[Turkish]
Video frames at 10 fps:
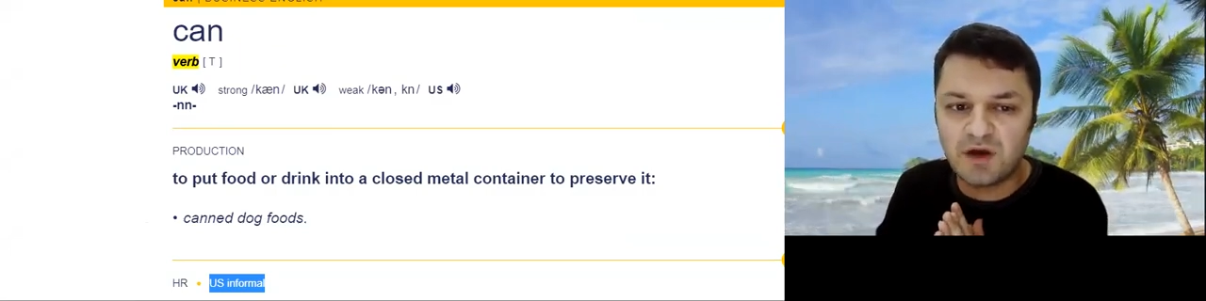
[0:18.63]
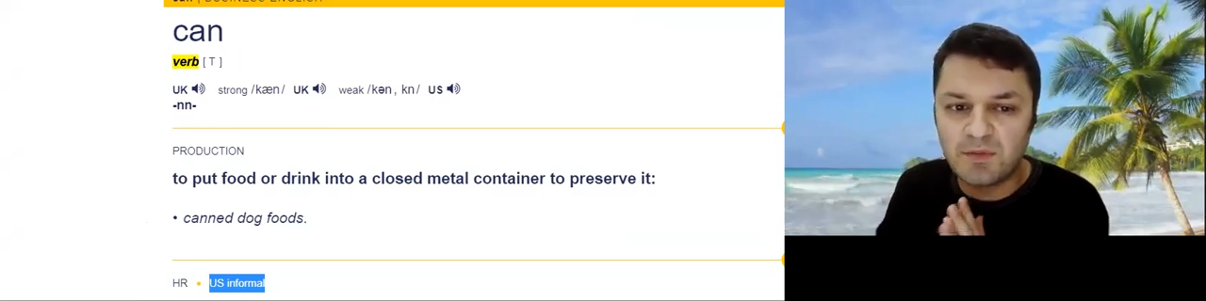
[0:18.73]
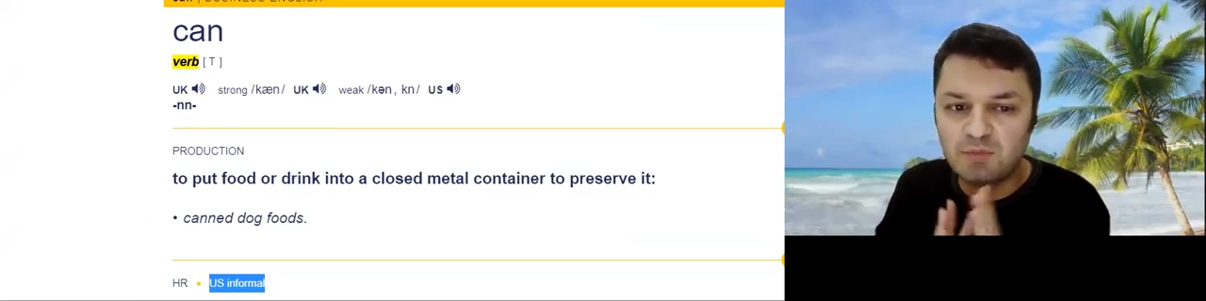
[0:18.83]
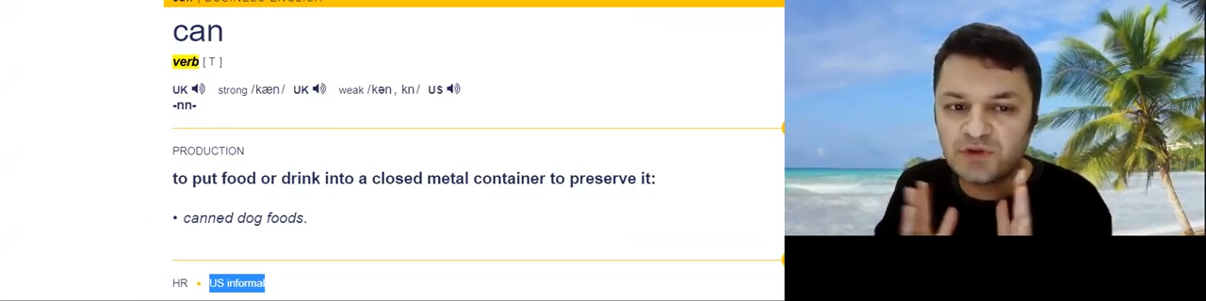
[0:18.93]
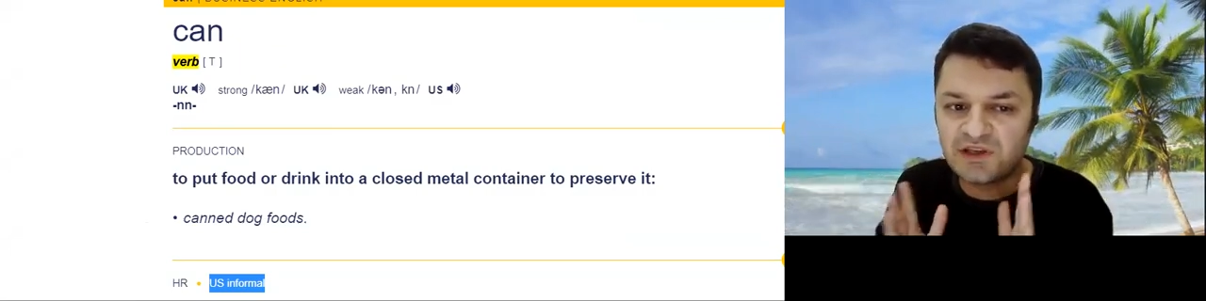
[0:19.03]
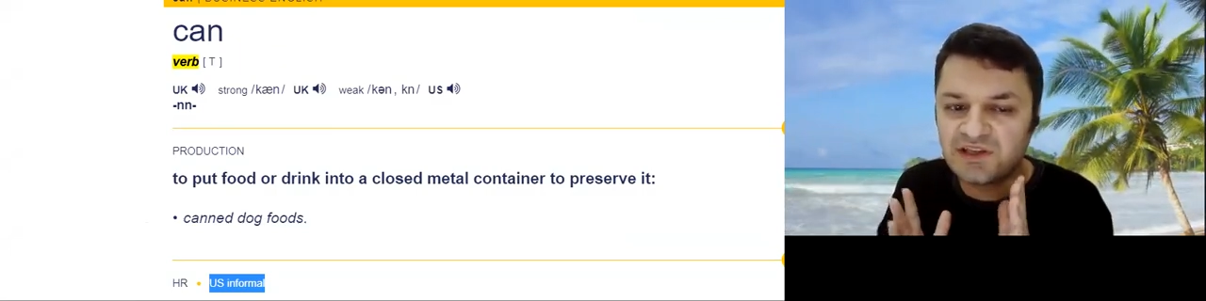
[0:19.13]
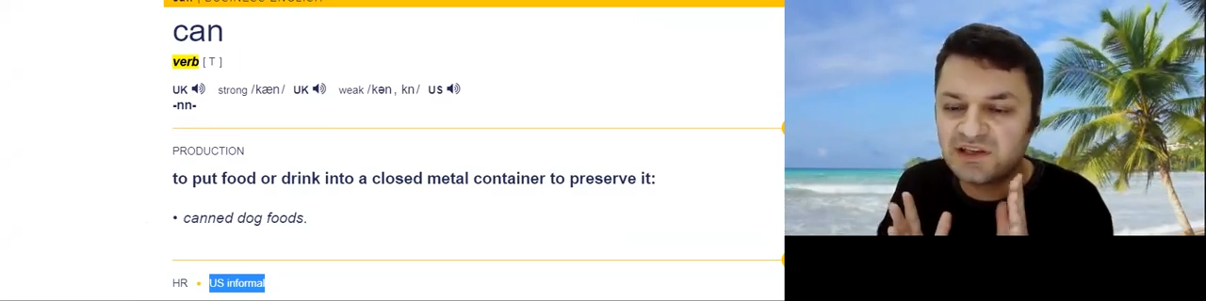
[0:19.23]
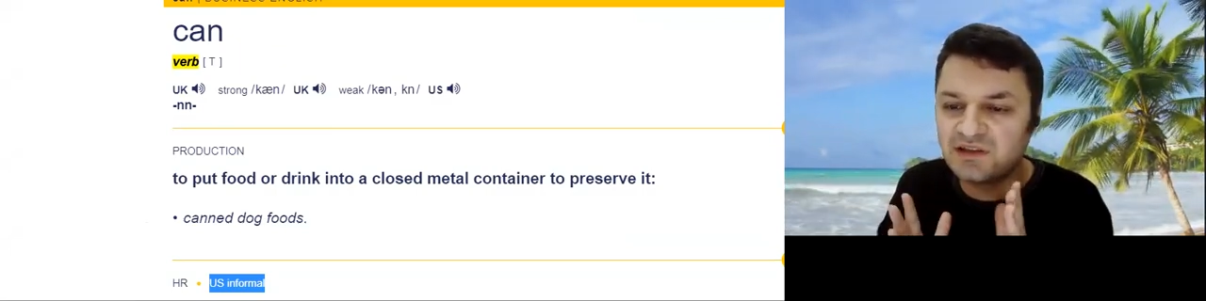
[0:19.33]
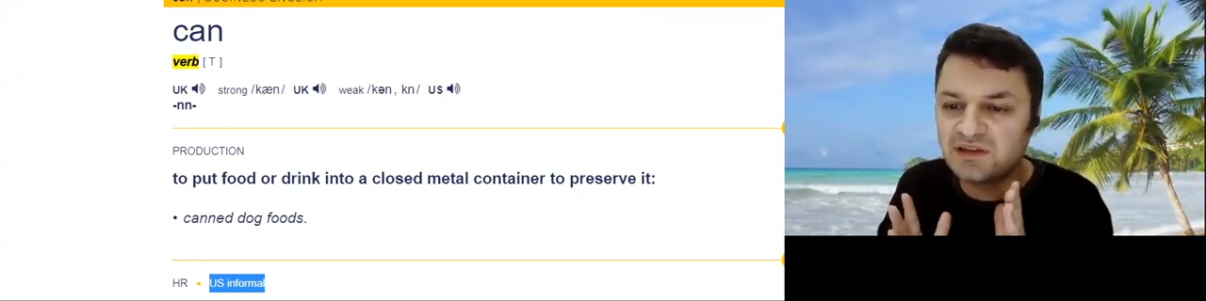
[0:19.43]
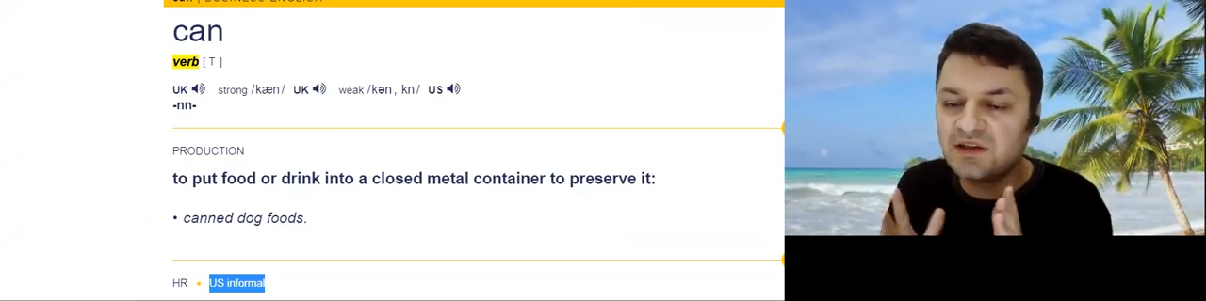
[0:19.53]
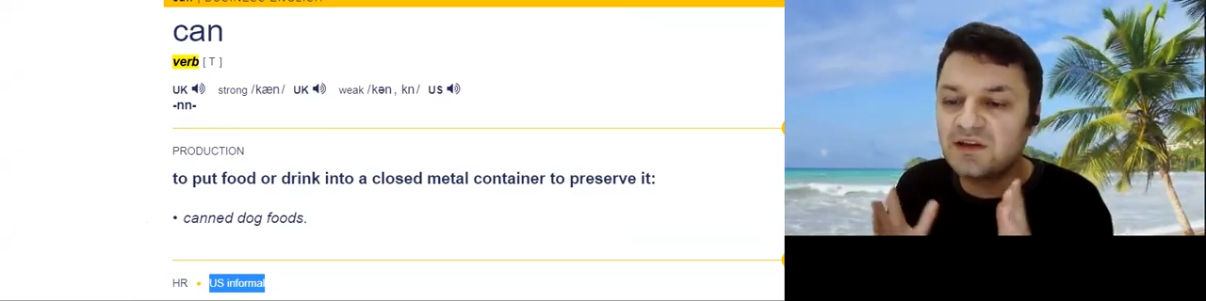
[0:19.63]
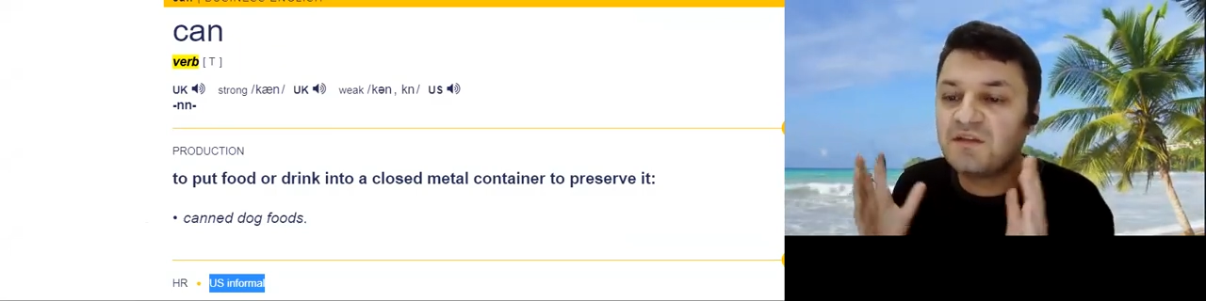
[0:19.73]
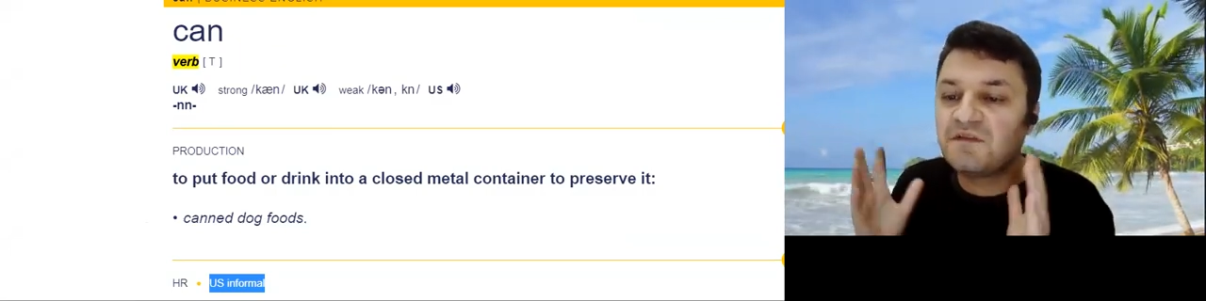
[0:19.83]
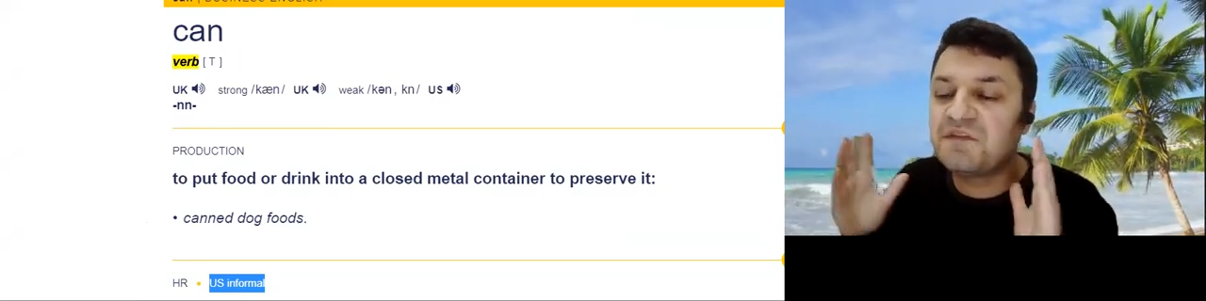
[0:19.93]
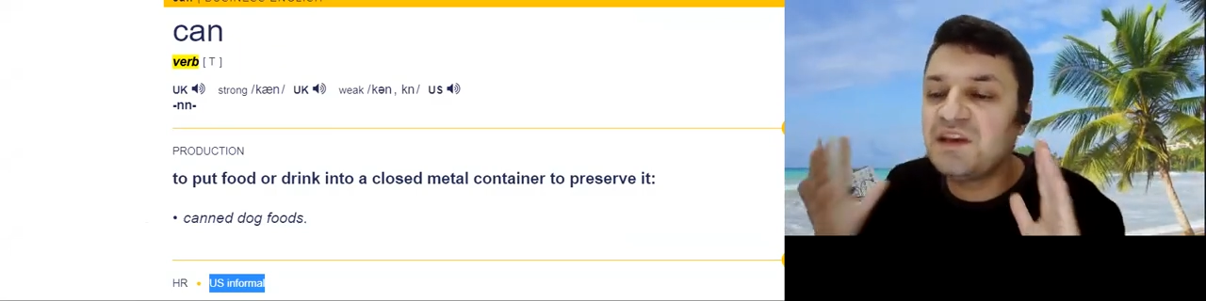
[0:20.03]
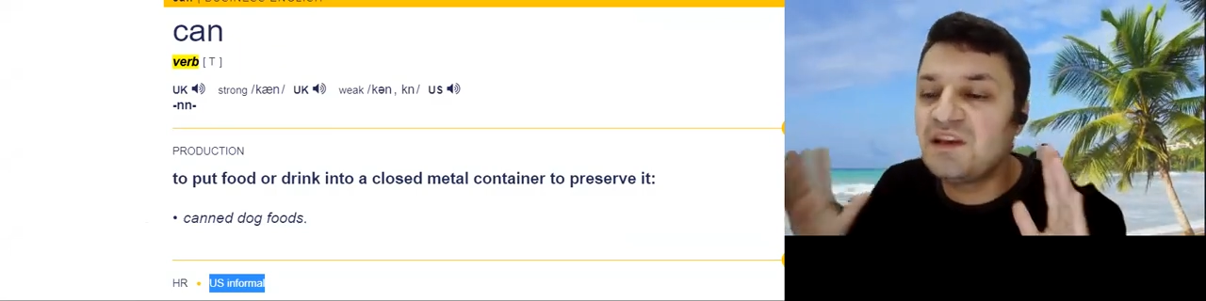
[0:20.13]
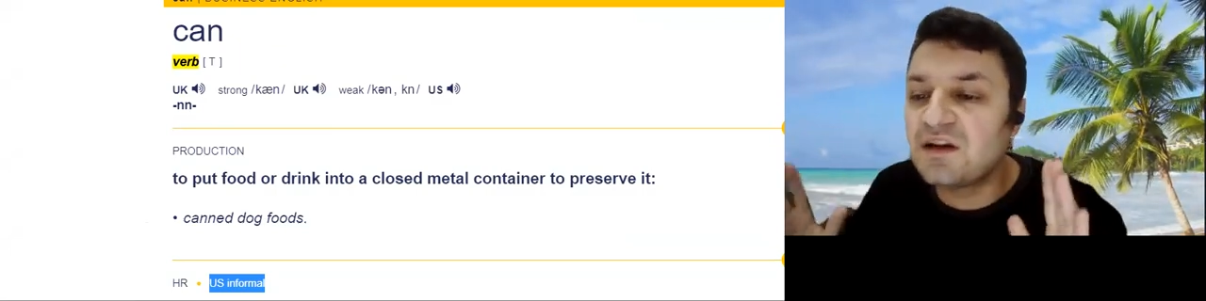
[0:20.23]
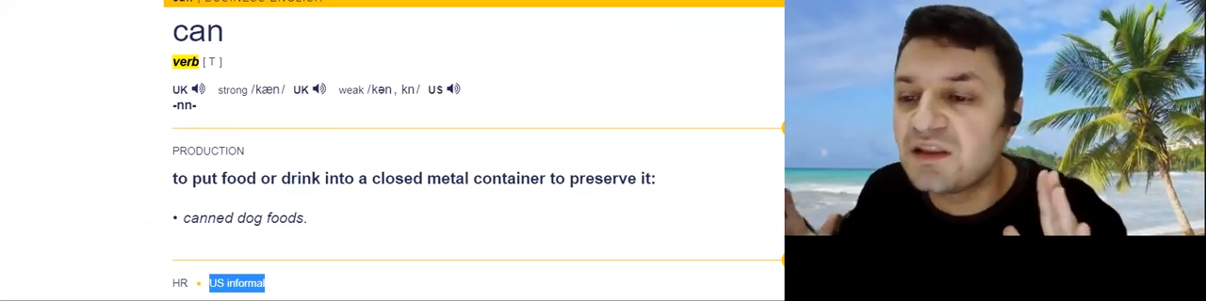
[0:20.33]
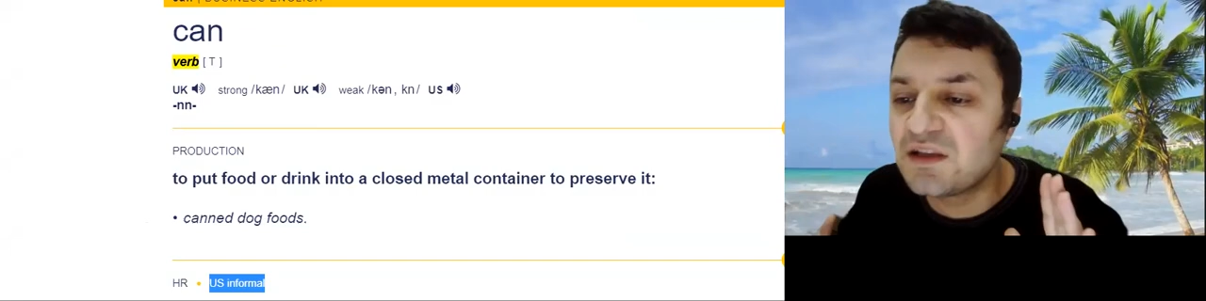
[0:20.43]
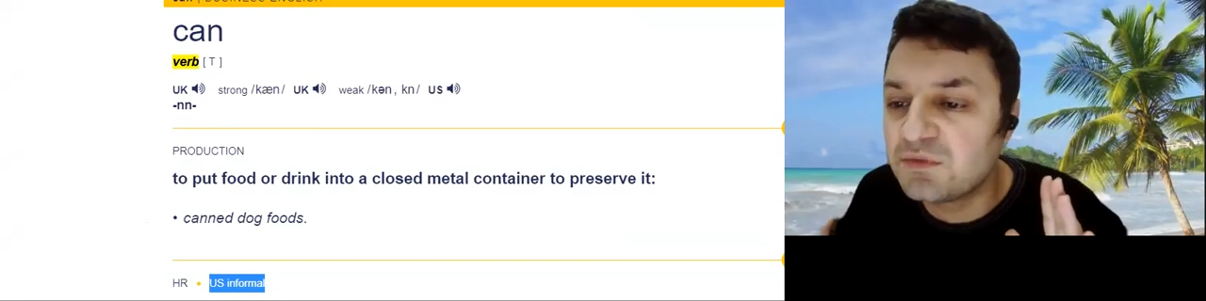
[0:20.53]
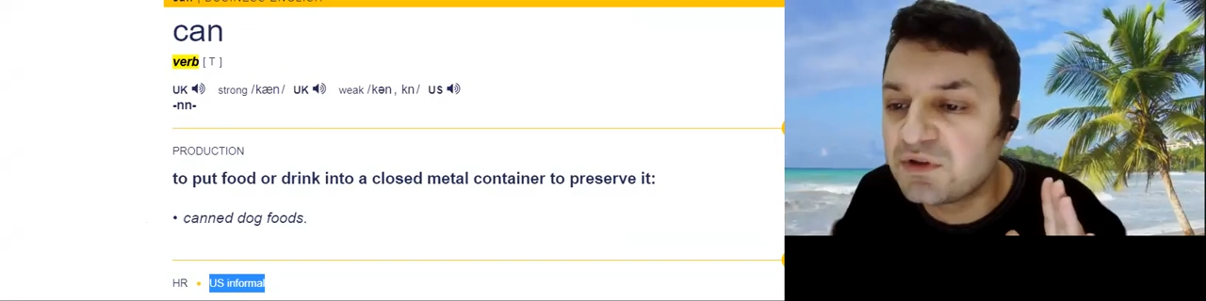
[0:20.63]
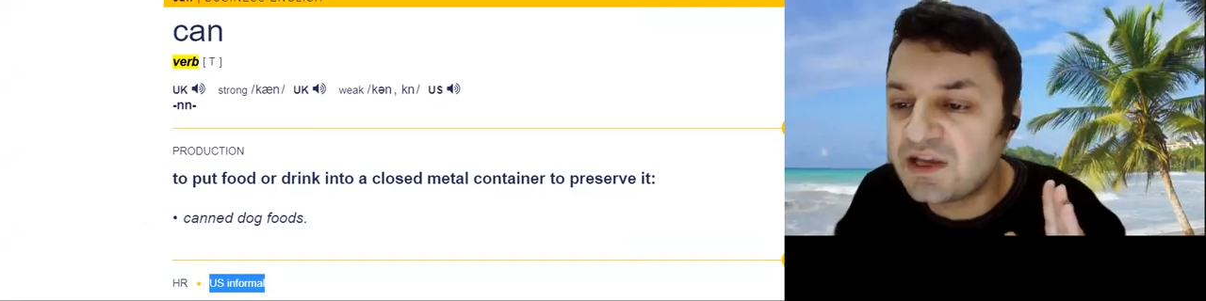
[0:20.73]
Ama burada can'i fiil anlamını,